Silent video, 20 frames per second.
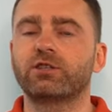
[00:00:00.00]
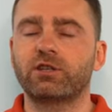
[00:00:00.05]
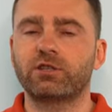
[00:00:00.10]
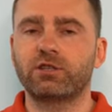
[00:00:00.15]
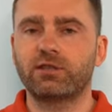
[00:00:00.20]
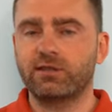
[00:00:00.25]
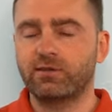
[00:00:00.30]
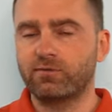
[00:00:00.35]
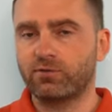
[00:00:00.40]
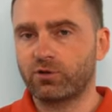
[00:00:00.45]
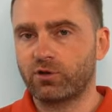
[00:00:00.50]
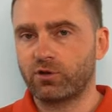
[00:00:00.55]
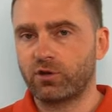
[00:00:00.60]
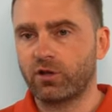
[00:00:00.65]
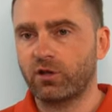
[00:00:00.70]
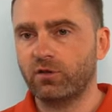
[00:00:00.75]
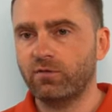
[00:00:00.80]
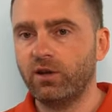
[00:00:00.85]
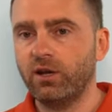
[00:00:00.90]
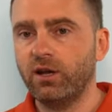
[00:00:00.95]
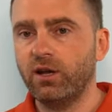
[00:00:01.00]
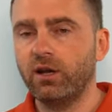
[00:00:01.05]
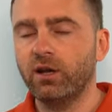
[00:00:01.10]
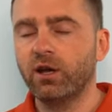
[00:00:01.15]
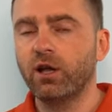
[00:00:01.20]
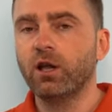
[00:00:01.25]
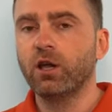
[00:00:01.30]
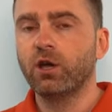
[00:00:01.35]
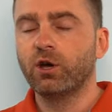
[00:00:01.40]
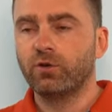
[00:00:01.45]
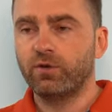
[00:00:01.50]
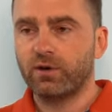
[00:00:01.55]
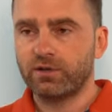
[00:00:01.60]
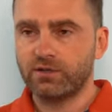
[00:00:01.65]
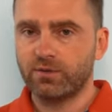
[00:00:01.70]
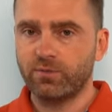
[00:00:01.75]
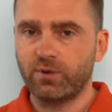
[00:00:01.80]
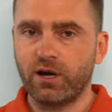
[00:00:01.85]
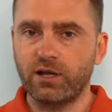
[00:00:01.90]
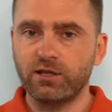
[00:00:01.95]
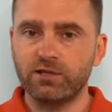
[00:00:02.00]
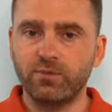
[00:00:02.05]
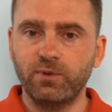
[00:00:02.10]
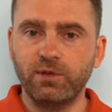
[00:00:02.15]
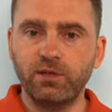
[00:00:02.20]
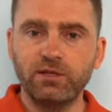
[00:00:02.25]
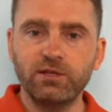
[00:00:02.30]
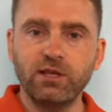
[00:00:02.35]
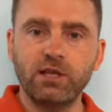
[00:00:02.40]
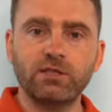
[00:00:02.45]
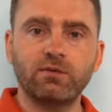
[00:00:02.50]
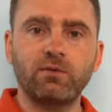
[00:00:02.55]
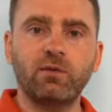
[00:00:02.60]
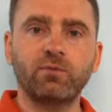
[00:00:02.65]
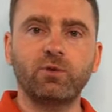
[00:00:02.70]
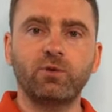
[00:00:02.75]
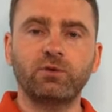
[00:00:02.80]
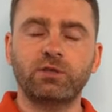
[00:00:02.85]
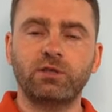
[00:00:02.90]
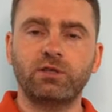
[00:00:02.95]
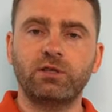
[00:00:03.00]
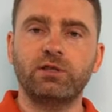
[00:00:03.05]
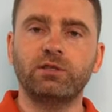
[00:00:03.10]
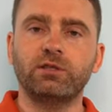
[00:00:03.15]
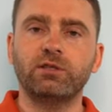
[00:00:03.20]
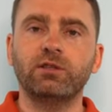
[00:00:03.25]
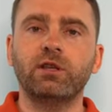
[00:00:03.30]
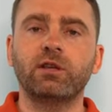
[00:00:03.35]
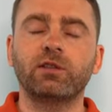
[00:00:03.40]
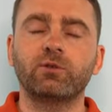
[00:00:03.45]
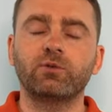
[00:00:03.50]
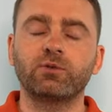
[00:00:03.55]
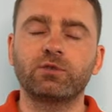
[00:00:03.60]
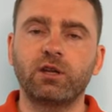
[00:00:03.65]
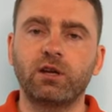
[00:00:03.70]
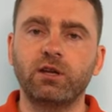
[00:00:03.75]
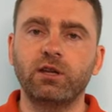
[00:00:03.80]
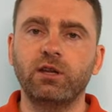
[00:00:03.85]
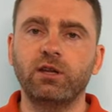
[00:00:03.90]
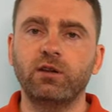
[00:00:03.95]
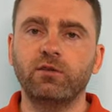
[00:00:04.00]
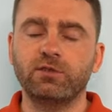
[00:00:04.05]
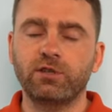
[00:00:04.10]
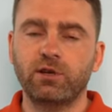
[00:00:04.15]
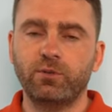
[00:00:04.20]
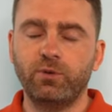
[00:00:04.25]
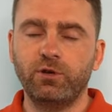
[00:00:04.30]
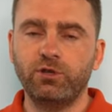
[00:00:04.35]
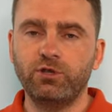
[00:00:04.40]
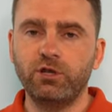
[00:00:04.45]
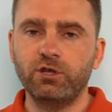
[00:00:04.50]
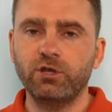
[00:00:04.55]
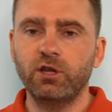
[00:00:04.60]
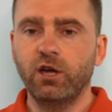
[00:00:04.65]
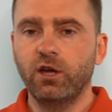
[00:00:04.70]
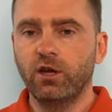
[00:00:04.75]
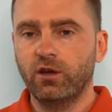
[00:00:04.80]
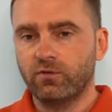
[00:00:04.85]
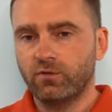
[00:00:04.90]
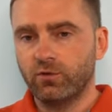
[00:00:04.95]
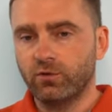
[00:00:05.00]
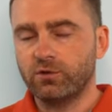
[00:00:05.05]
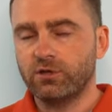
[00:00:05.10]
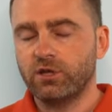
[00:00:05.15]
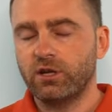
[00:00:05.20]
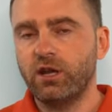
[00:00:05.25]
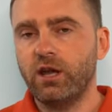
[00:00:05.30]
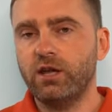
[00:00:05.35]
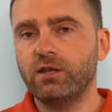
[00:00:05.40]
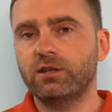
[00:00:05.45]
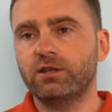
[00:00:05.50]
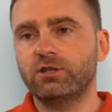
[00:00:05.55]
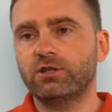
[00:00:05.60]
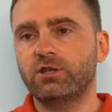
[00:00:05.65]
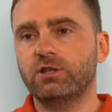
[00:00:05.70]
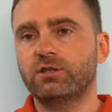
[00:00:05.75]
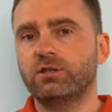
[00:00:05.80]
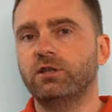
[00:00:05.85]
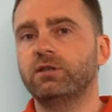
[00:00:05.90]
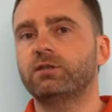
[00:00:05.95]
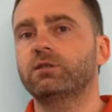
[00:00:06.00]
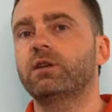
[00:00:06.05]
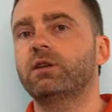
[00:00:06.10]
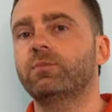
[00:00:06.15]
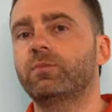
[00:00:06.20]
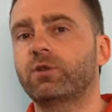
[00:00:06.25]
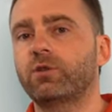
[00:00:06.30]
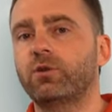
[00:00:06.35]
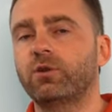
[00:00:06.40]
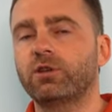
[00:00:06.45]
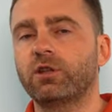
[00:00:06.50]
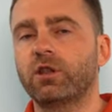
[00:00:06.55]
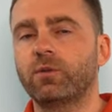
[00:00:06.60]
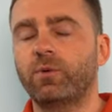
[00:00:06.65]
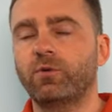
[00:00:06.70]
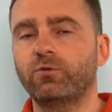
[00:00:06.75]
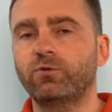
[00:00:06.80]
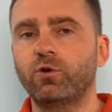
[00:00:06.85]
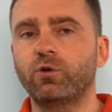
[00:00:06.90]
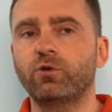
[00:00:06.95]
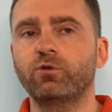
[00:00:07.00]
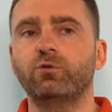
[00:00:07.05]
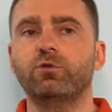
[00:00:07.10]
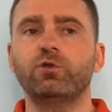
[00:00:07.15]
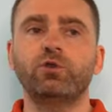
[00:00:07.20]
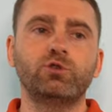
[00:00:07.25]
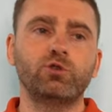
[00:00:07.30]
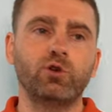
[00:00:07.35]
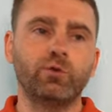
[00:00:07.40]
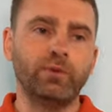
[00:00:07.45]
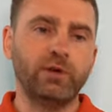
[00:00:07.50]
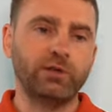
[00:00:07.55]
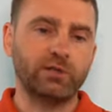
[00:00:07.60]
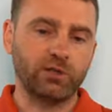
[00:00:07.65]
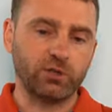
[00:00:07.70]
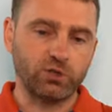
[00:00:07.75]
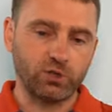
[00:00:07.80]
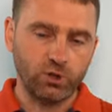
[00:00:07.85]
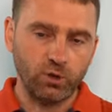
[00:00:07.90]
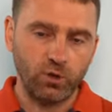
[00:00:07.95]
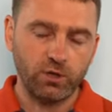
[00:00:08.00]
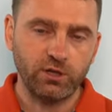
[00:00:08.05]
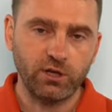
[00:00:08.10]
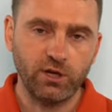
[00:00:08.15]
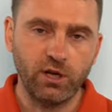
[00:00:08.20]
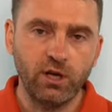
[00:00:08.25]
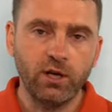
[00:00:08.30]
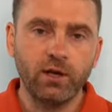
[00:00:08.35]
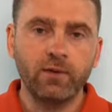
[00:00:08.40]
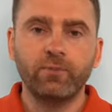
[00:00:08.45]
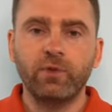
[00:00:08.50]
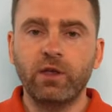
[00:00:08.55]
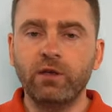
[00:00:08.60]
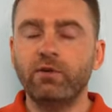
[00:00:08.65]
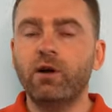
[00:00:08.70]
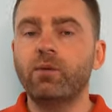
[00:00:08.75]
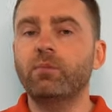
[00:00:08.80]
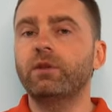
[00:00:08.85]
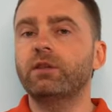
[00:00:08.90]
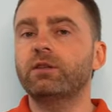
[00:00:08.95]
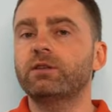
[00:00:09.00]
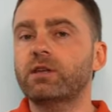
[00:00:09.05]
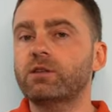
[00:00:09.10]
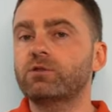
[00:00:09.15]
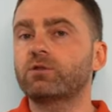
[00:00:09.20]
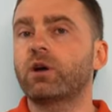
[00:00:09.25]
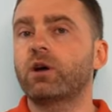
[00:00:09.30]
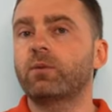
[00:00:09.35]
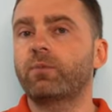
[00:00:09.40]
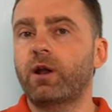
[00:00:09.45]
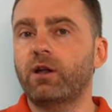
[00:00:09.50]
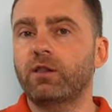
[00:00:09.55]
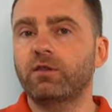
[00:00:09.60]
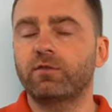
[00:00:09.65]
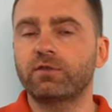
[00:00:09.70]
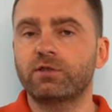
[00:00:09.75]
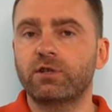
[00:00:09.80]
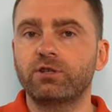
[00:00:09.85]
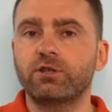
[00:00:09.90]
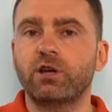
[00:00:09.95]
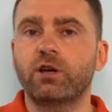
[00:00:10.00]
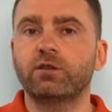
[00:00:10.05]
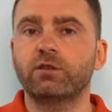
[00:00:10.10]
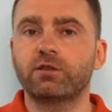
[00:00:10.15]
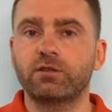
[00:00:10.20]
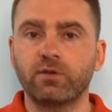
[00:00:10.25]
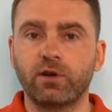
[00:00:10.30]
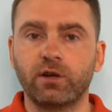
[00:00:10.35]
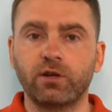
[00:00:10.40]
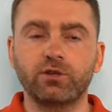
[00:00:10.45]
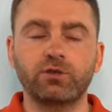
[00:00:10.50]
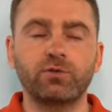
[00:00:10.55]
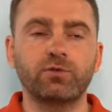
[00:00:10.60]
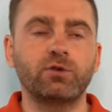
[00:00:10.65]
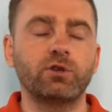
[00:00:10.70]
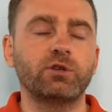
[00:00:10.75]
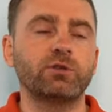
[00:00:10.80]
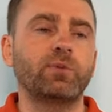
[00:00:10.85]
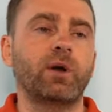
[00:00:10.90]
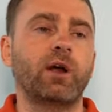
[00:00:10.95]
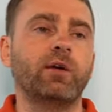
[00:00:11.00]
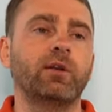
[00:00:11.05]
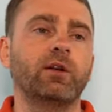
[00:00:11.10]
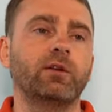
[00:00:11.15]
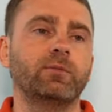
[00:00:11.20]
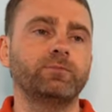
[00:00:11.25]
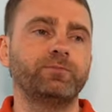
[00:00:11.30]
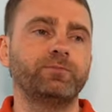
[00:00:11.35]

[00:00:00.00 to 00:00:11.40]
Сейчас, если вы что-то натворили, у вас забирается монетизация, вам дается 30 дней на устранение всех причин, вы выставляете их, через 30 дней подаете на повторную, еще месяц ждете, и вам монетизацию, как правило, возвращают, если вы, конечно, все исправили.